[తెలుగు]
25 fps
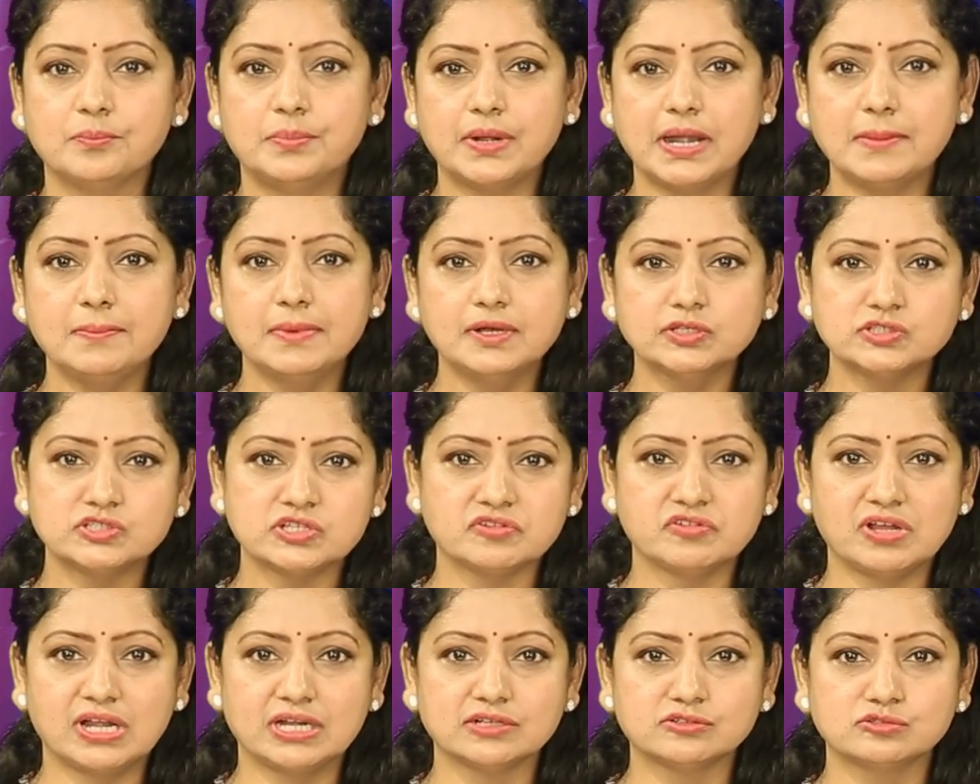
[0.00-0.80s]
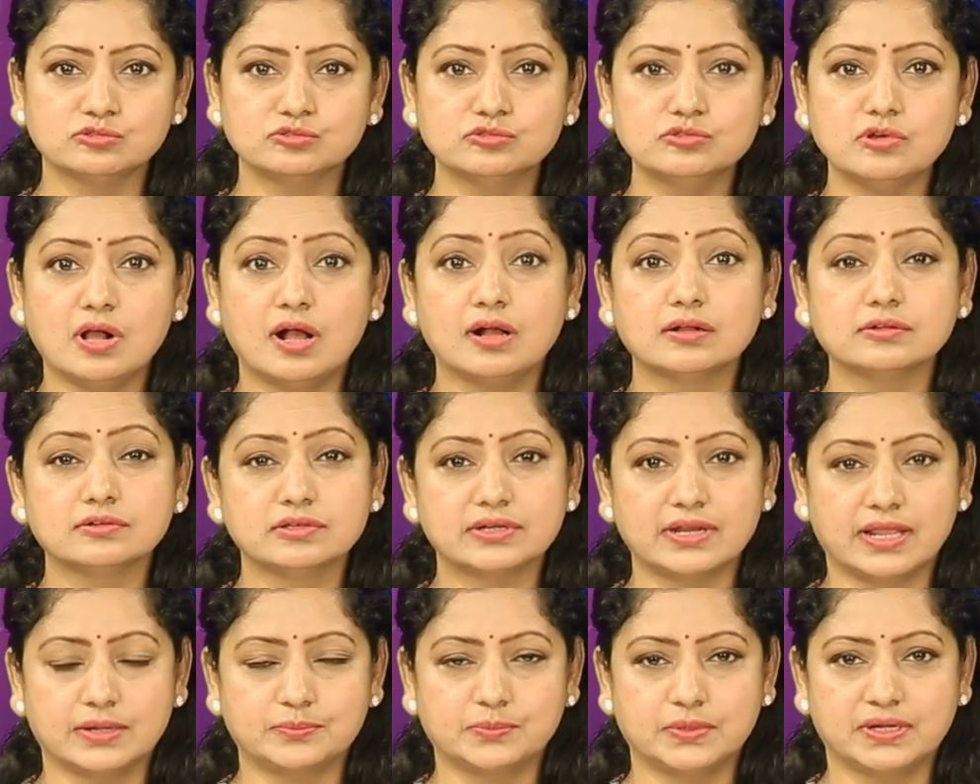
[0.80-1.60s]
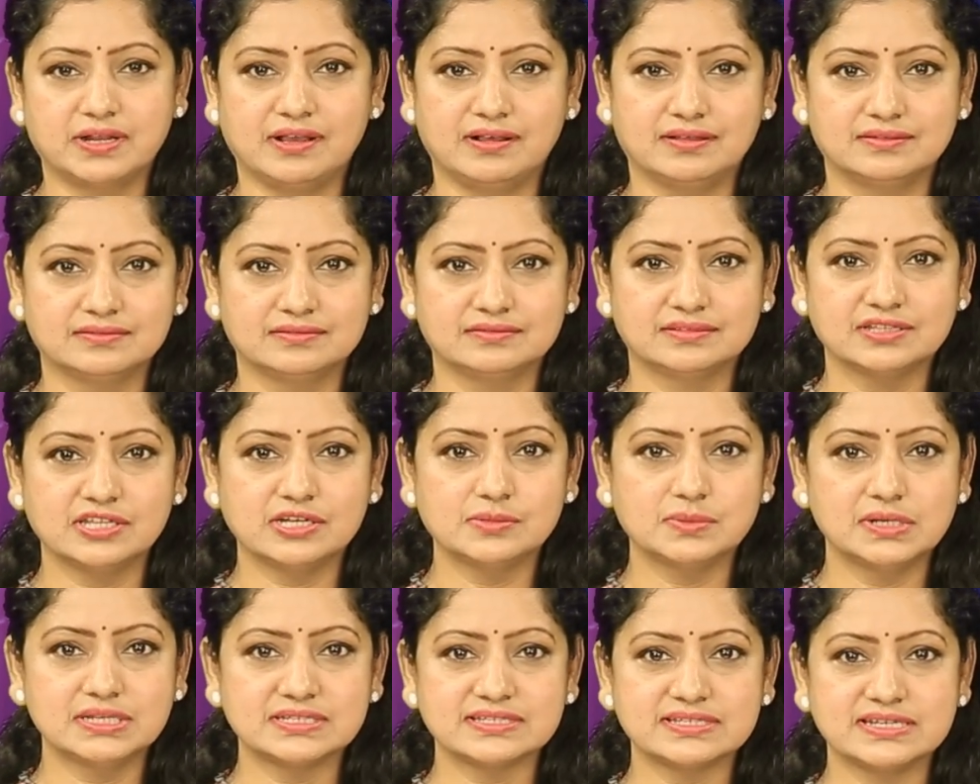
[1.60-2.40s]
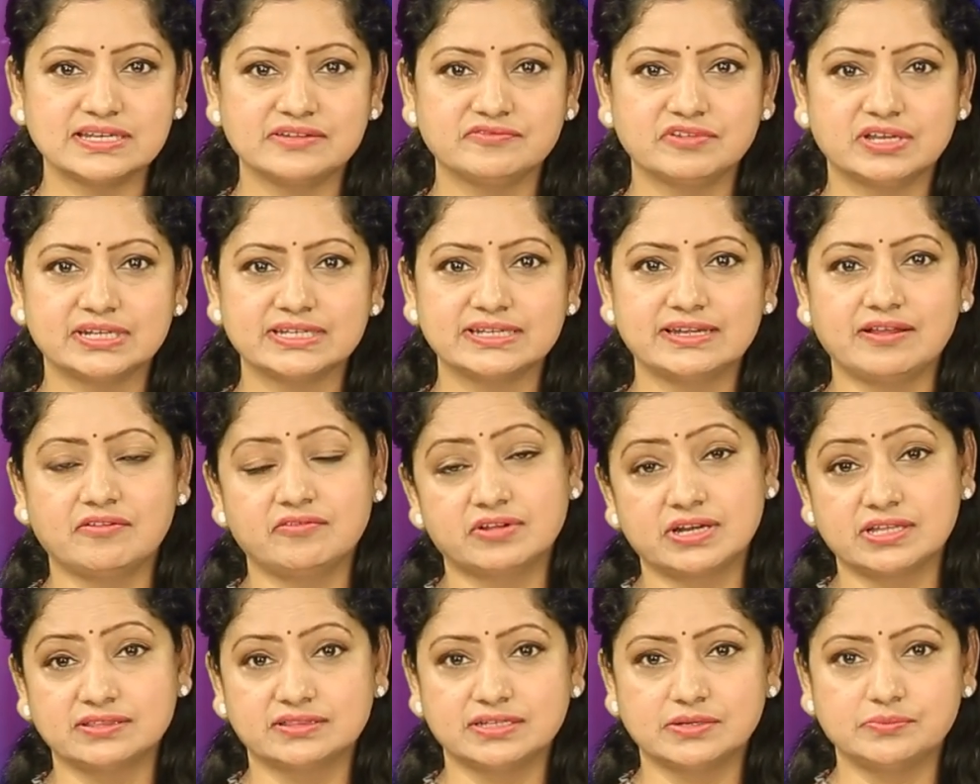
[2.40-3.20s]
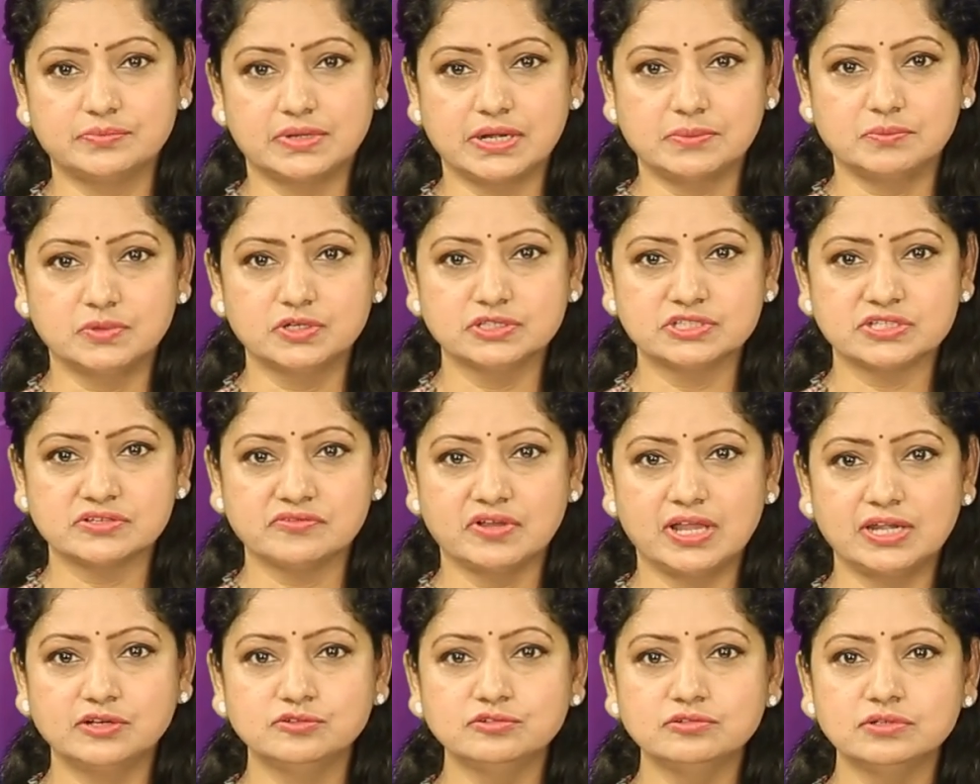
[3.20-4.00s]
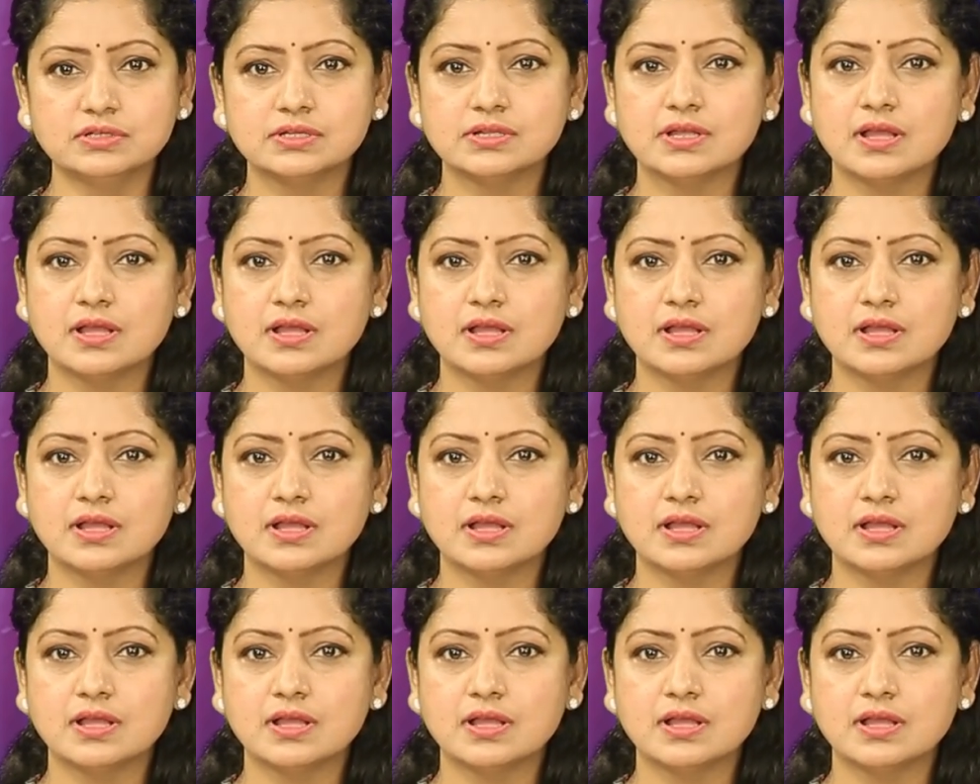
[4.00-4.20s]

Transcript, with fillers: బ్రహ్మోత్సవాలకు అంకురార్పణ తిరుమల శ్రీవారి నవరాత్రి బ్రహ్మోత్సవాలు